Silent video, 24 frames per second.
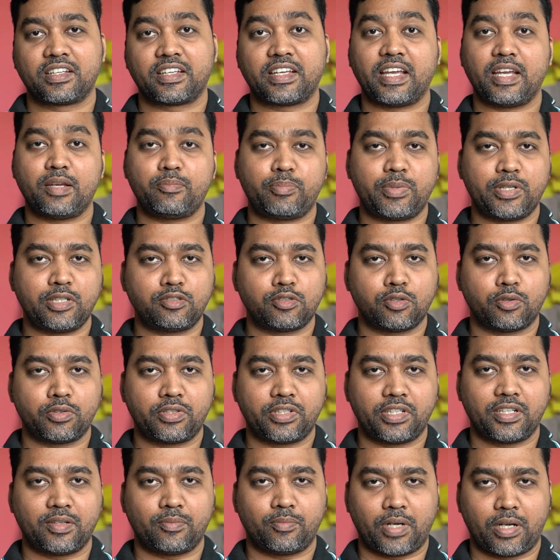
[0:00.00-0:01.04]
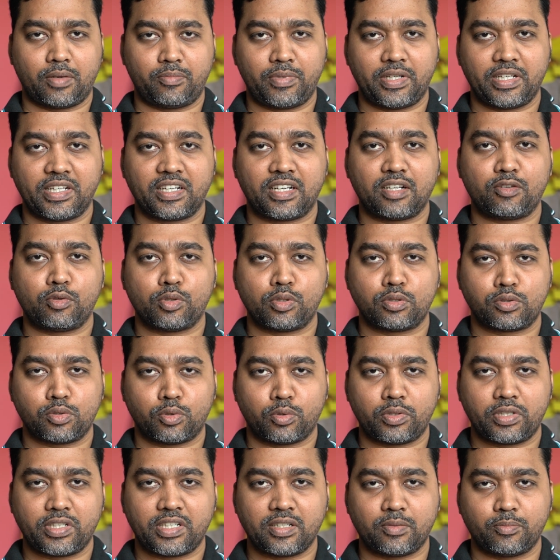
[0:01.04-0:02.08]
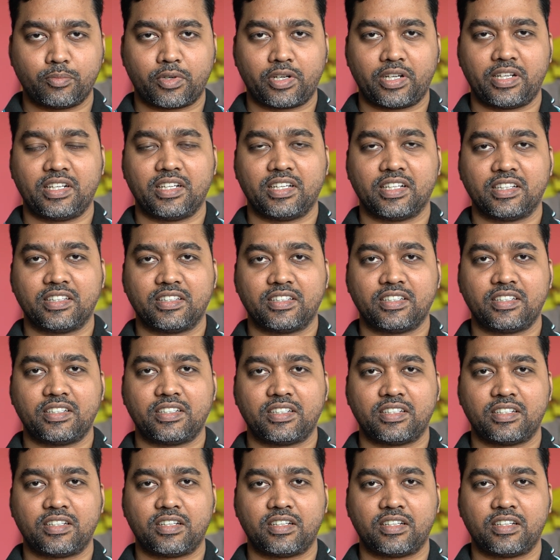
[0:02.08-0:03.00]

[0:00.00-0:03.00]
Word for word: கேபி ஜோதிடம் அப்படிங்கிற ஒரு ஜோதிட முறையிலேருந்து